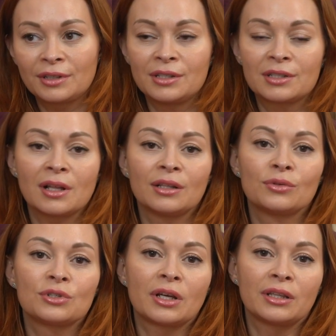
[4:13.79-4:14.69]
И
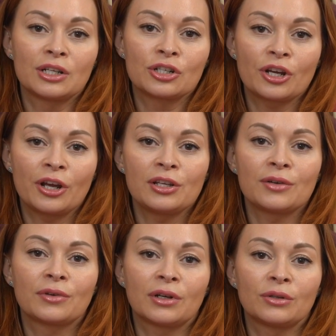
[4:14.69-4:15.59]
складываются
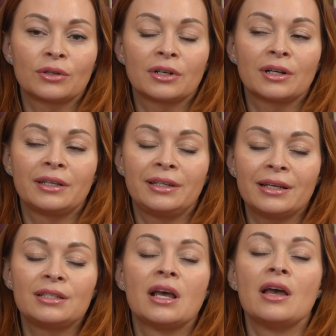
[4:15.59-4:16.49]
отношения, в которых
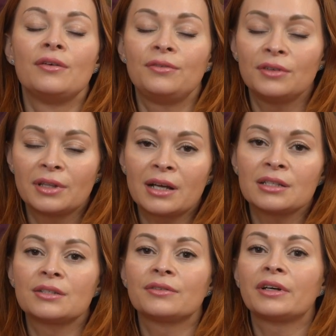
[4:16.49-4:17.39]
есть
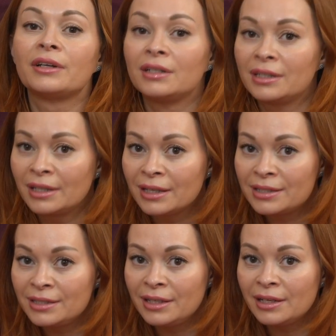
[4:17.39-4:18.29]
финансовое
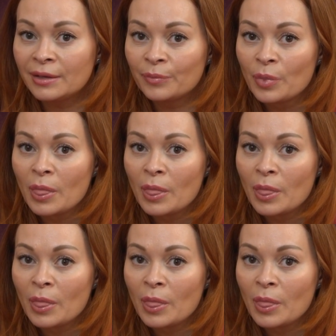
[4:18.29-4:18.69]
насилие.